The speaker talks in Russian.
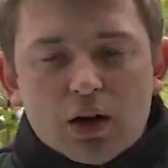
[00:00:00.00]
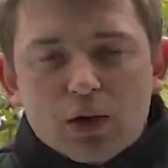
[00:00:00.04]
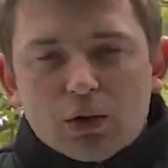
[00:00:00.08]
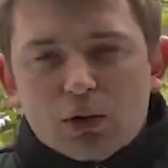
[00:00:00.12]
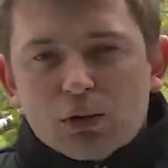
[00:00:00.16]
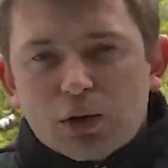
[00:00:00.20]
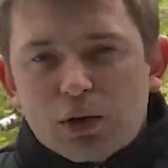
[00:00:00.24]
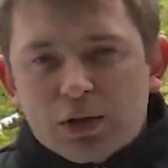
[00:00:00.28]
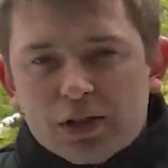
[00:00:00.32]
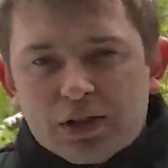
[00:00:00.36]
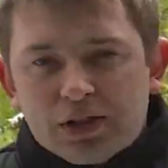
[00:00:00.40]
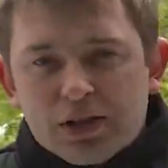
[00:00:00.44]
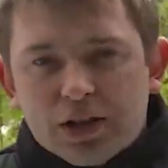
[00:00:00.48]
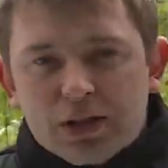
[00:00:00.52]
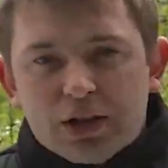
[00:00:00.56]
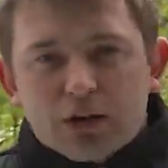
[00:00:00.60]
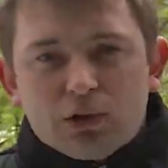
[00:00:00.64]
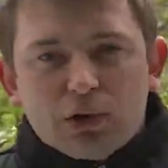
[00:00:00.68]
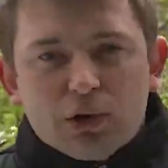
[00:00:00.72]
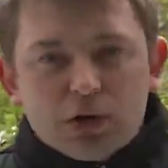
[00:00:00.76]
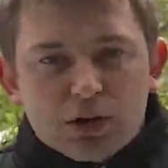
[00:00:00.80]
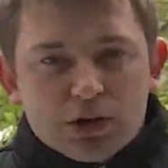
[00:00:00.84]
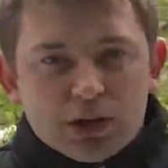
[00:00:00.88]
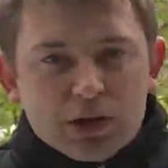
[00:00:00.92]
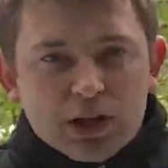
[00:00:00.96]
Улица
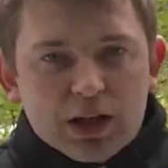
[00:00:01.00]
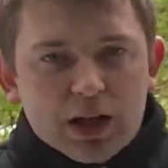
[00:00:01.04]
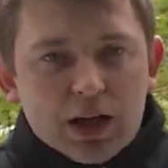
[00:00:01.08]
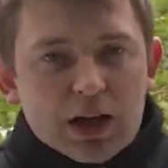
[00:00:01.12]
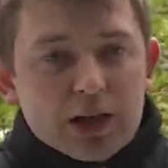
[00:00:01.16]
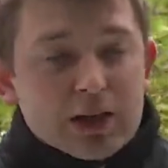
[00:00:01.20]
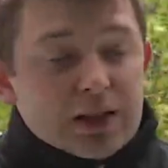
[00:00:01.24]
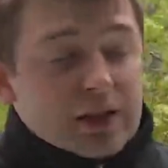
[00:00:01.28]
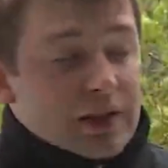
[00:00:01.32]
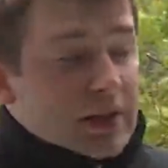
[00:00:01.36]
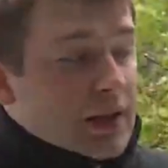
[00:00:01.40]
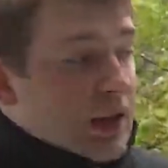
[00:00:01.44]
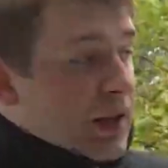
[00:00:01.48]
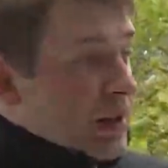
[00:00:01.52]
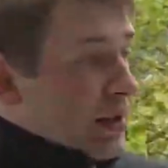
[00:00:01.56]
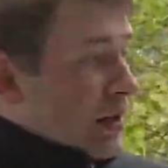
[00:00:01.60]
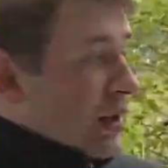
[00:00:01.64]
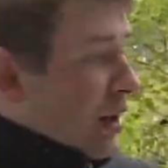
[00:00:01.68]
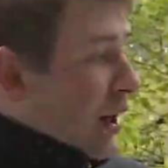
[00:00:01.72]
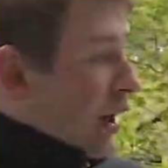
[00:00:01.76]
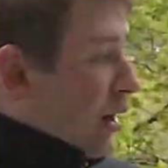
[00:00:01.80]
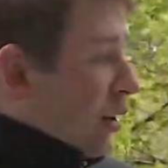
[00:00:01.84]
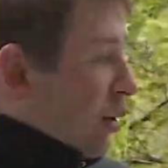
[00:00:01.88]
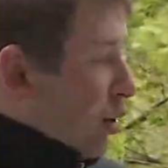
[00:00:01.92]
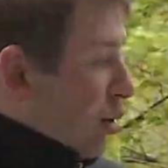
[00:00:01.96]
Рекордная.
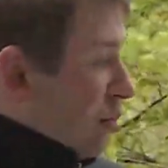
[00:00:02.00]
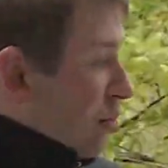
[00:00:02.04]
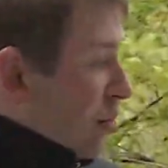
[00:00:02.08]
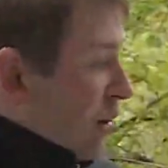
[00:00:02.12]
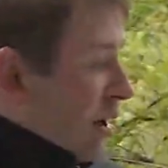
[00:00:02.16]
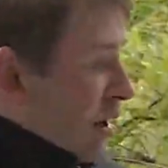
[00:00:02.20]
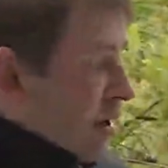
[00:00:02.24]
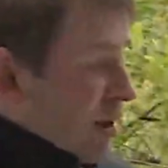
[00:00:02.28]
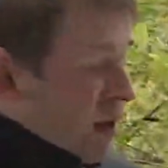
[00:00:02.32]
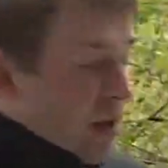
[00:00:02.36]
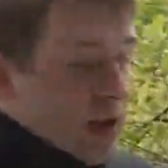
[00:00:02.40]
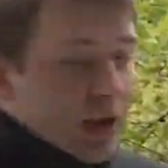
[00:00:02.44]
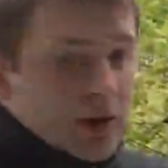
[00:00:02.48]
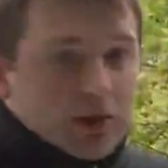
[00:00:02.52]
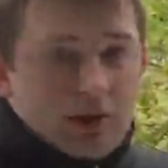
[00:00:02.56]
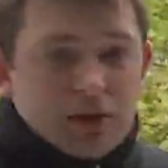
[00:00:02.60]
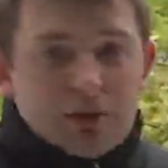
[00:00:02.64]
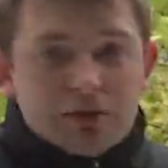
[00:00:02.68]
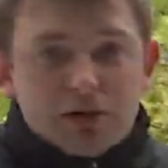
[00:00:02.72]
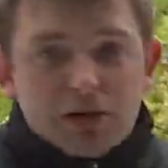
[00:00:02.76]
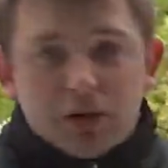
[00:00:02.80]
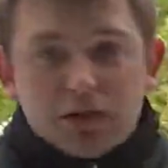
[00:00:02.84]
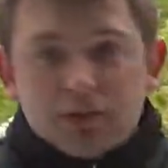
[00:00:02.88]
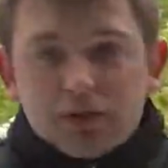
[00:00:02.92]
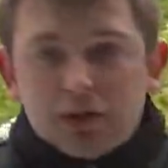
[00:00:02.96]
Здесь огромное дерево
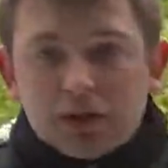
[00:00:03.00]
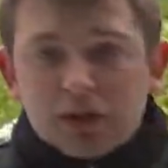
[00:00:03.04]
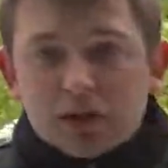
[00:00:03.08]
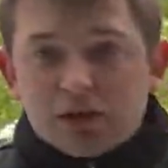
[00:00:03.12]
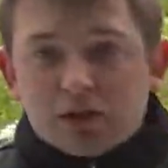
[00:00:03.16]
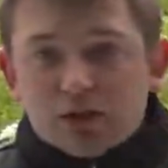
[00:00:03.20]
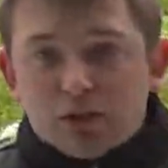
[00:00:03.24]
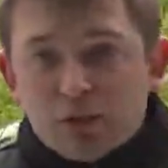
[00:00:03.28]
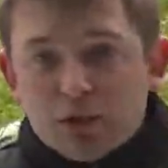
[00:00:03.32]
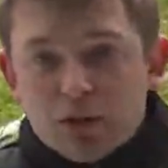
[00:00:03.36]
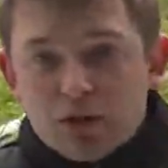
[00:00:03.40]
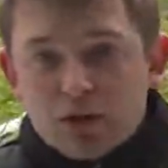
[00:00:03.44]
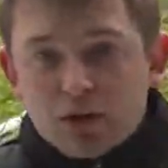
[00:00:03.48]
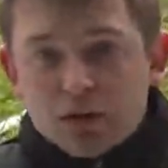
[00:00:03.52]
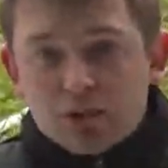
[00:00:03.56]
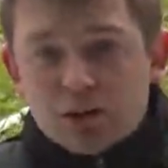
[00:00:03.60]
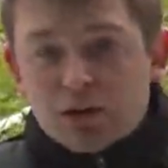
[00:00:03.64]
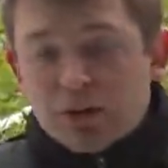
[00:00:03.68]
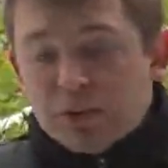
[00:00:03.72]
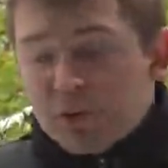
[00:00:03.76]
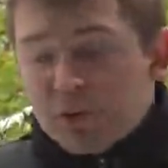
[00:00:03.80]
вырвало с корнем и